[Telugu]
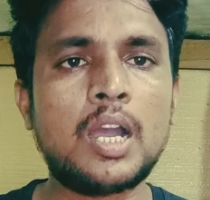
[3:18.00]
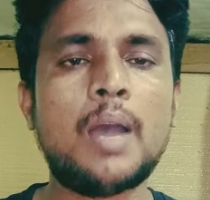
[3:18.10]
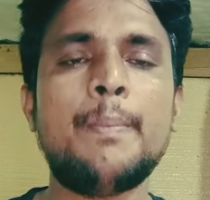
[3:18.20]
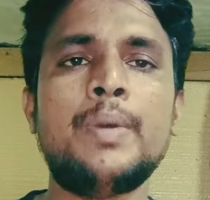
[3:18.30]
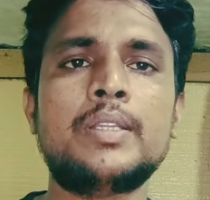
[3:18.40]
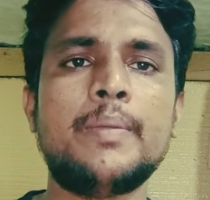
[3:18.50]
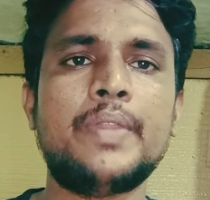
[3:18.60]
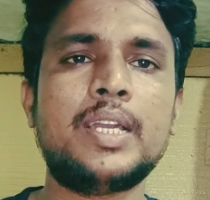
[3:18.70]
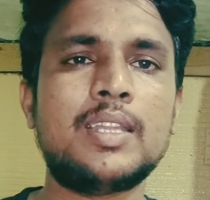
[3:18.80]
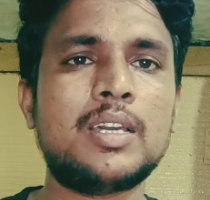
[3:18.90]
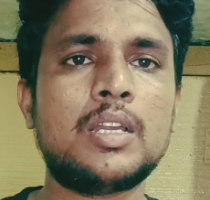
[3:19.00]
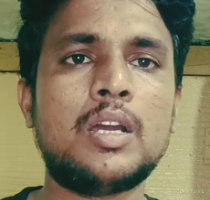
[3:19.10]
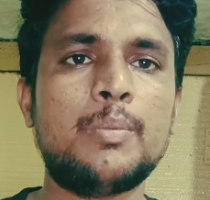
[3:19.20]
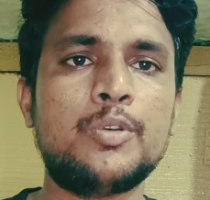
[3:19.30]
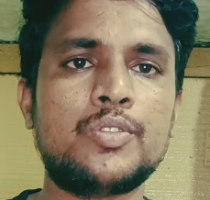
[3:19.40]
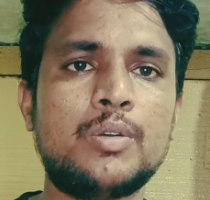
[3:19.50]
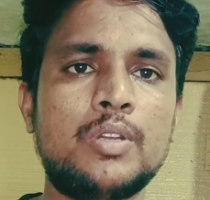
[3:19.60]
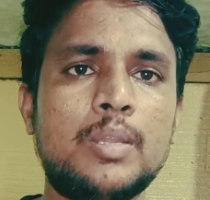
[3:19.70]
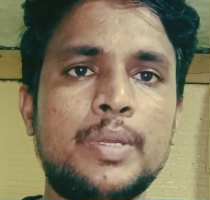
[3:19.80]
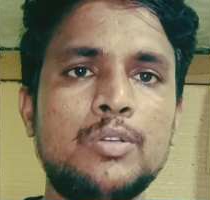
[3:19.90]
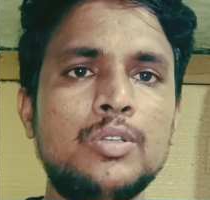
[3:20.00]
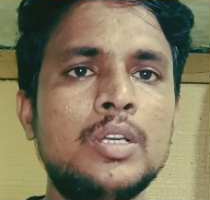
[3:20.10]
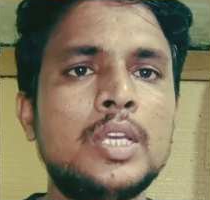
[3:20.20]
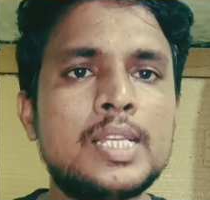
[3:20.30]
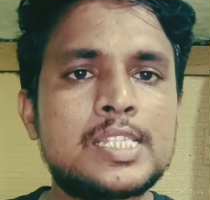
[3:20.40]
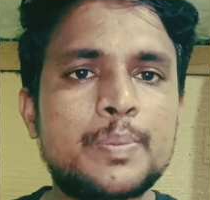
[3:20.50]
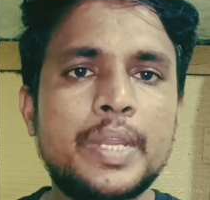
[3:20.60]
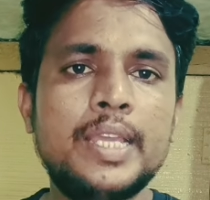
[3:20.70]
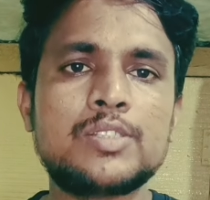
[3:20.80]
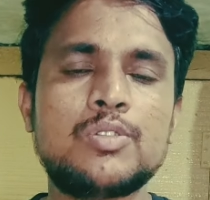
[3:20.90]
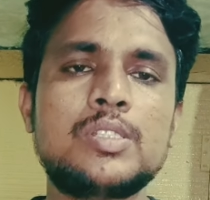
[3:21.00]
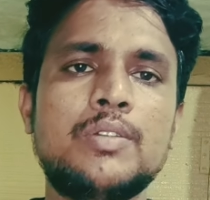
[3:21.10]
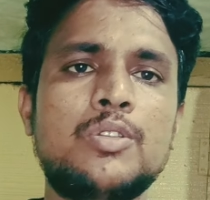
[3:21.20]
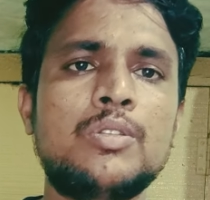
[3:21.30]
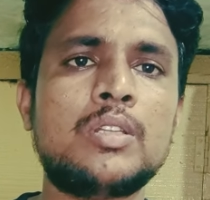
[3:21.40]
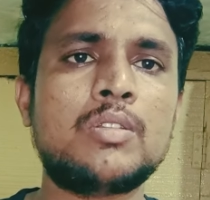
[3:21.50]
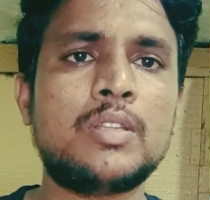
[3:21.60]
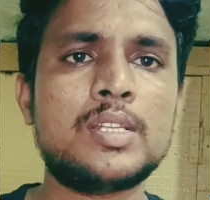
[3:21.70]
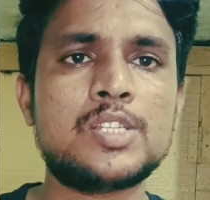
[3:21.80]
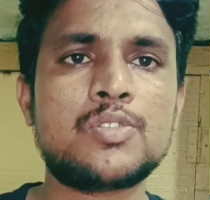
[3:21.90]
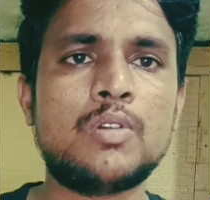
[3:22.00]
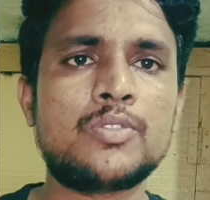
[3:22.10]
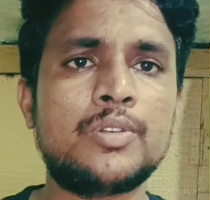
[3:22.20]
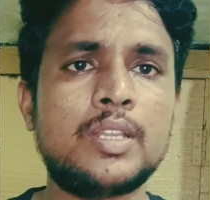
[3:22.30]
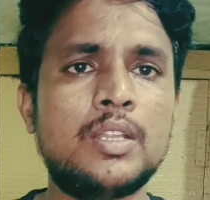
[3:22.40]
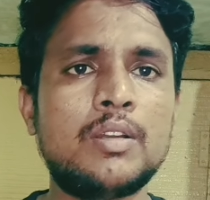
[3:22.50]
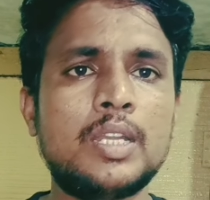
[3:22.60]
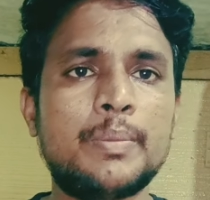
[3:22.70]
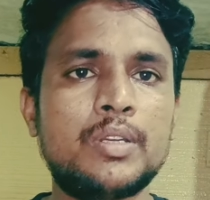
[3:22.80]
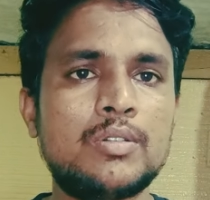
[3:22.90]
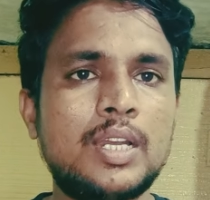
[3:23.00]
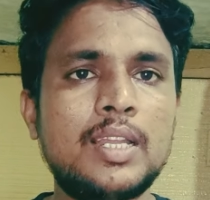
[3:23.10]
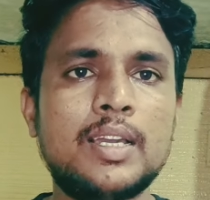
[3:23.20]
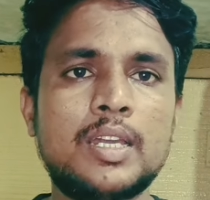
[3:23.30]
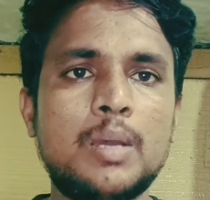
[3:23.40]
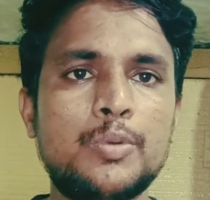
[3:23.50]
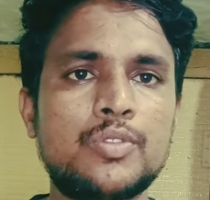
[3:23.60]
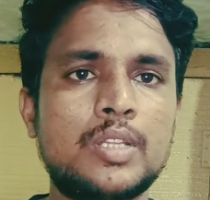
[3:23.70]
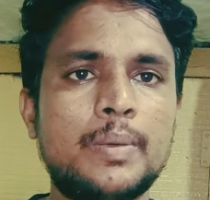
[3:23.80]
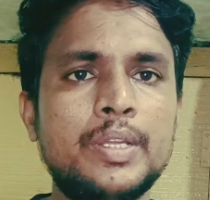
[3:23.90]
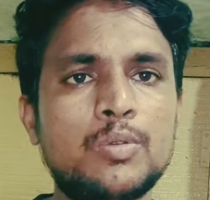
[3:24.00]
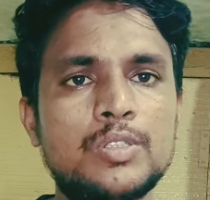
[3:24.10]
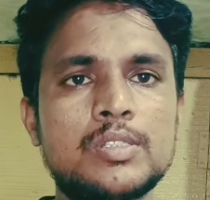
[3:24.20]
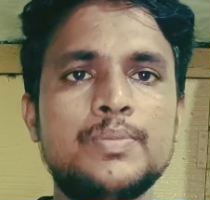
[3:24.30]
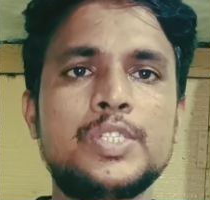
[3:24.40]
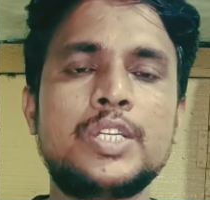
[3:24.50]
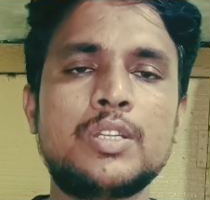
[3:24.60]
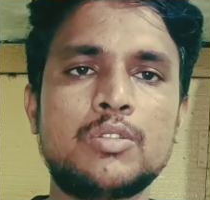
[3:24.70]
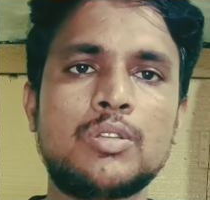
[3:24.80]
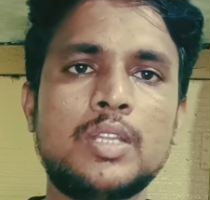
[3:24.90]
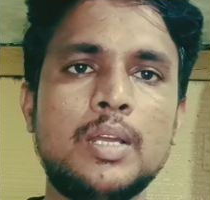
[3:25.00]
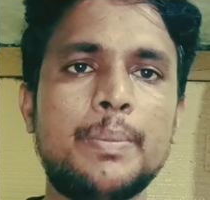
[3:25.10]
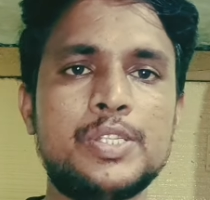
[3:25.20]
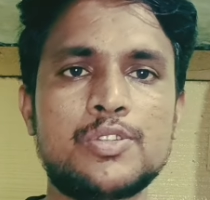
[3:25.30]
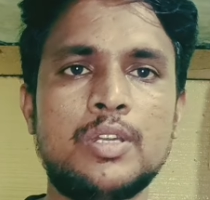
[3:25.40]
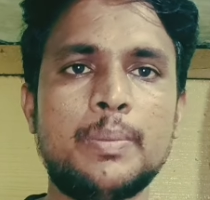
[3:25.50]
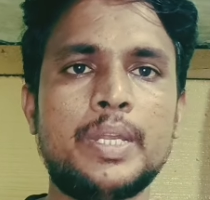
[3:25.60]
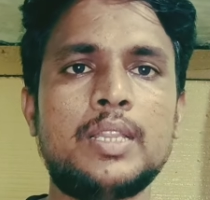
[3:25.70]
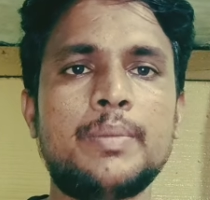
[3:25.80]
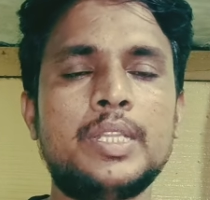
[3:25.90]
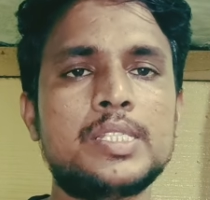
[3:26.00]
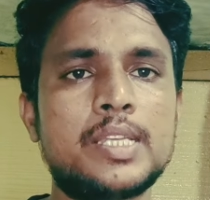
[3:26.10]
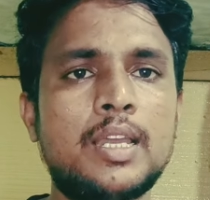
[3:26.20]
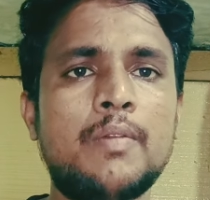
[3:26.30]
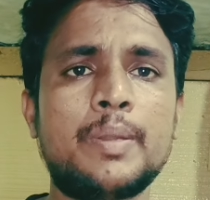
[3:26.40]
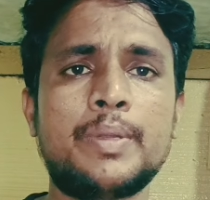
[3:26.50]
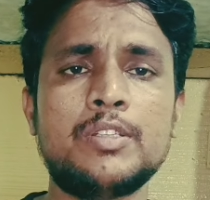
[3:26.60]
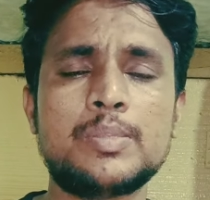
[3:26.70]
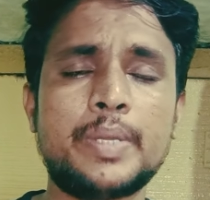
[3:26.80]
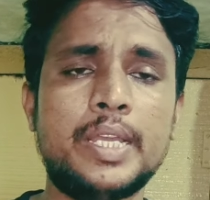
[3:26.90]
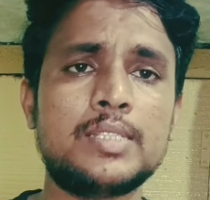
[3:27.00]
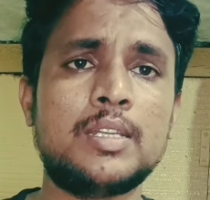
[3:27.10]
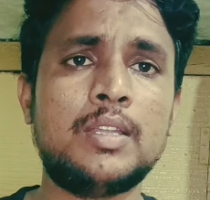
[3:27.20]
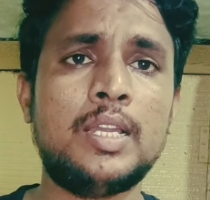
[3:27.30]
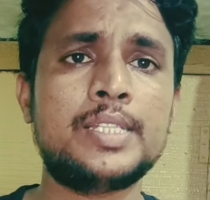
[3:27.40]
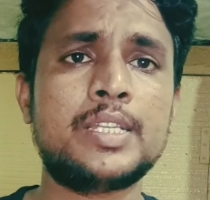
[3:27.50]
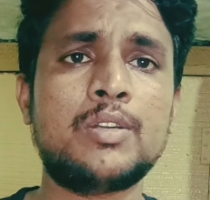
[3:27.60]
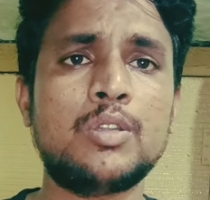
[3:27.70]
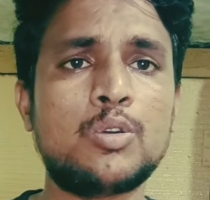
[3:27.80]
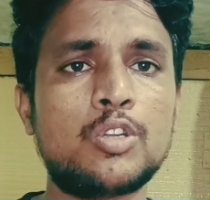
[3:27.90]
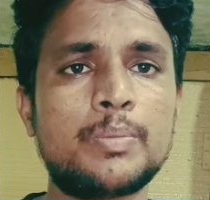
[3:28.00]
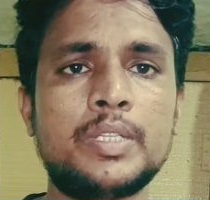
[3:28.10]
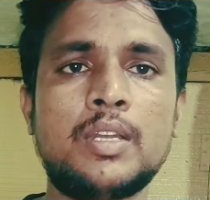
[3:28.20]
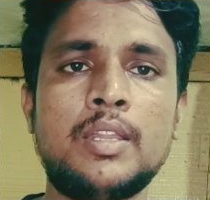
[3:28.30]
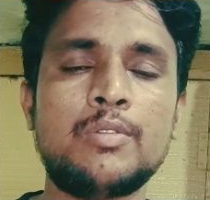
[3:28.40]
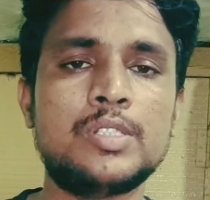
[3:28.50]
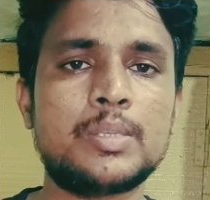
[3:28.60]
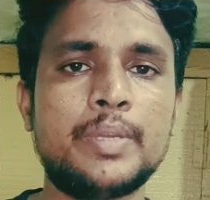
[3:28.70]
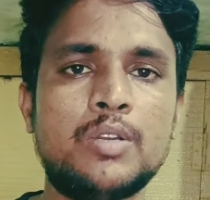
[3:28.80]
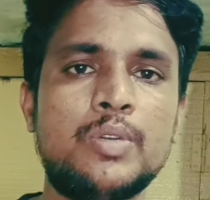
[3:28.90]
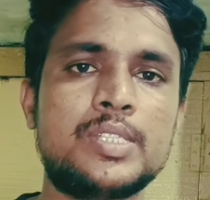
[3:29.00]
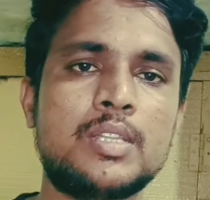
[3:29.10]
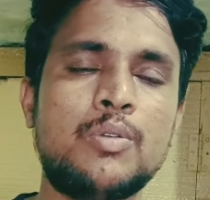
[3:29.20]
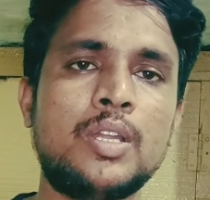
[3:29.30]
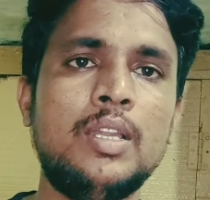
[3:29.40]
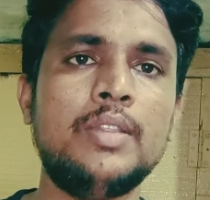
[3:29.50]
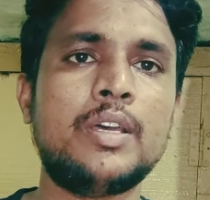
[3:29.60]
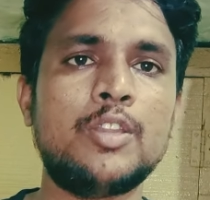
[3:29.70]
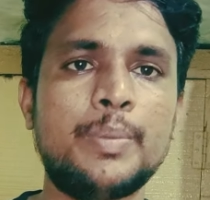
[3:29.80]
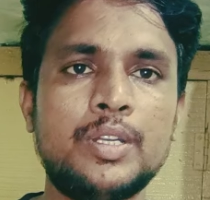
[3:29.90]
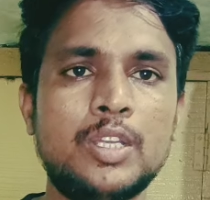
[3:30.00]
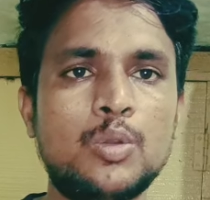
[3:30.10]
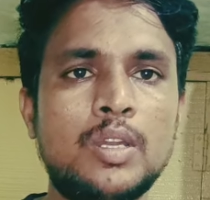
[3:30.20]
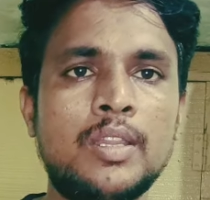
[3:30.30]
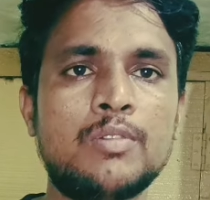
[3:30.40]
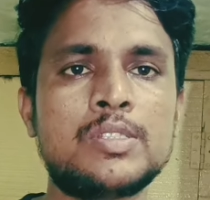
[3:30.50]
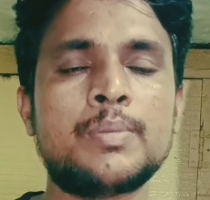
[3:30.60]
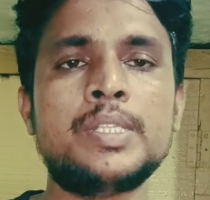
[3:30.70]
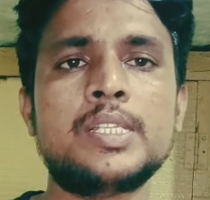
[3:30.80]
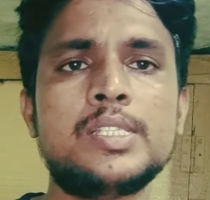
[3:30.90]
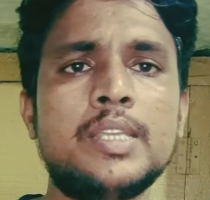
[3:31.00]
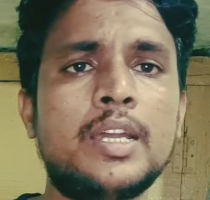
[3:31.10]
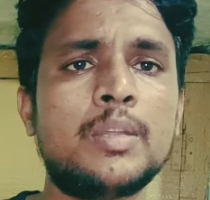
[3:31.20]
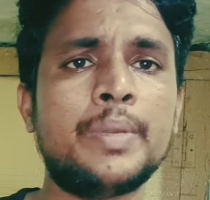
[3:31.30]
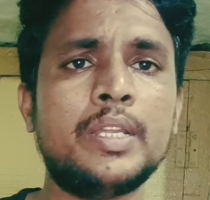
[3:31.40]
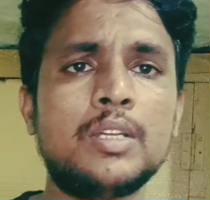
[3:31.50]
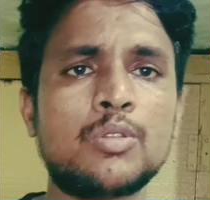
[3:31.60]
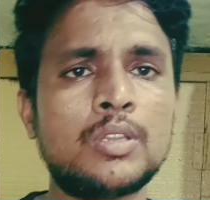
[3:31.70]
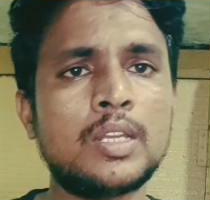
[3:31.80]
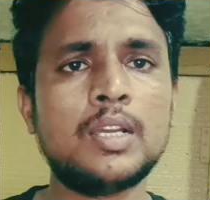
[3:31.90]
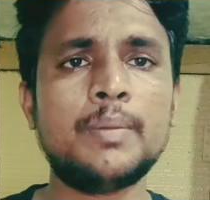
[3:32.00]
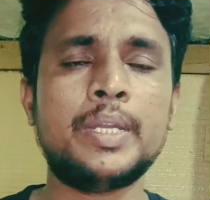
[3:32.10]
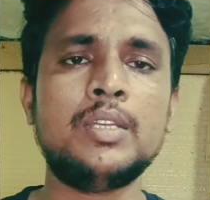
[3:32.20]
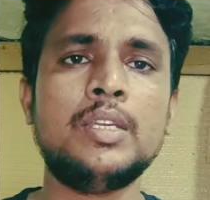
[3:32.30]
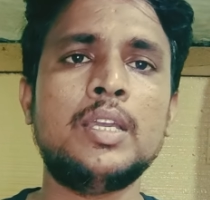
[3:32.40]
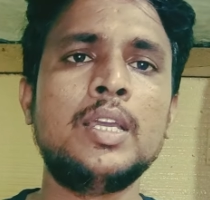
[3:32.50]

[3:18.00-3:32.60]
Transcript: కాపు మాత్రం దగ్గర దగ్గర కాపు వస్తూ ఉంటుంది మనకు స్ప్రేయింగ్స్ కొంచెం తొందర తొందరగా చేసుకోవాల్సి ఉంటుంది ఎందుకంటే మనకు అర్లీగా క్రాప్ వస్తుంది కాబట్టి కొంచెం చెట్టును తొందరగా పెంచుకునే ప్రయత్నం అయితే చేయాలంటే మనకు స్ప్రేయింగ్స్ అనేది లేట్ చేయకూడదు గ్రోత్ మందులు అనేది కొంచెం ఎక్కువ ఇస్తూ ఉండాలి దాంతోపాటు ఎరువులు అనేది కొంచెం మంచి వేస్తే ఆటోమేటిక్గా తొందరగా మనకి